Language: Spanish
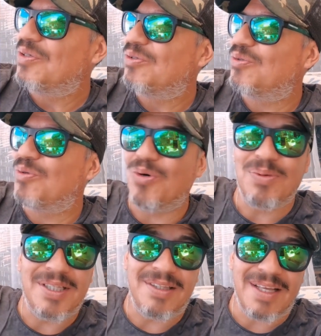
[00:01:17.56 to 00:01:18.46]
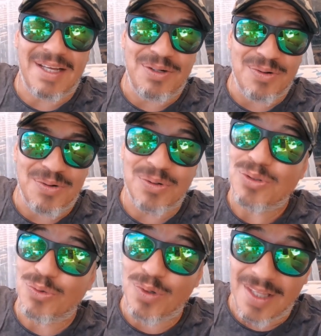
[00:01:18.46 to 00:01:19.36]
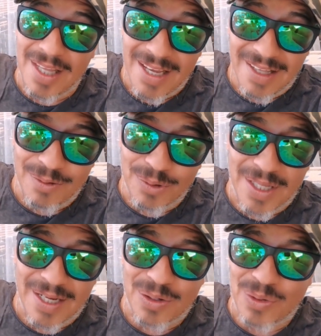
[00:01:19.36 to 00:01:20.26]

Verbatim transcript: su comentario o su idea de votar